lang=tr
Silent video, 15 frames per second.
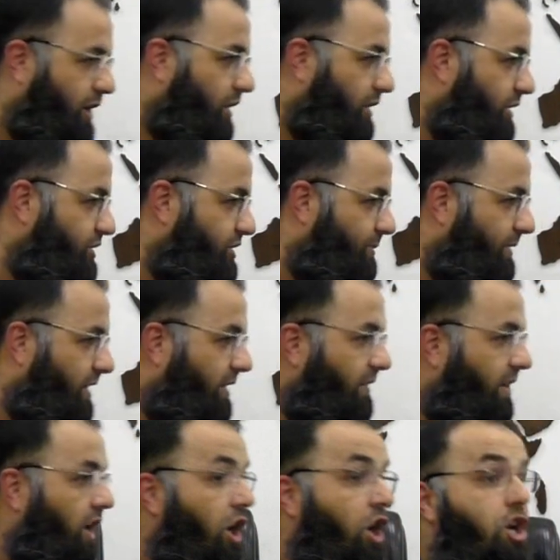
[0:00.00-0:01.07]
kardeşim ya?
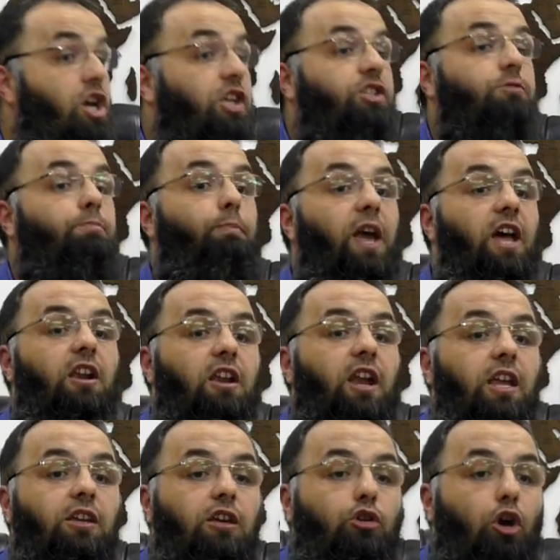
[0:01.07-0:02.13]
Hiçbir rengi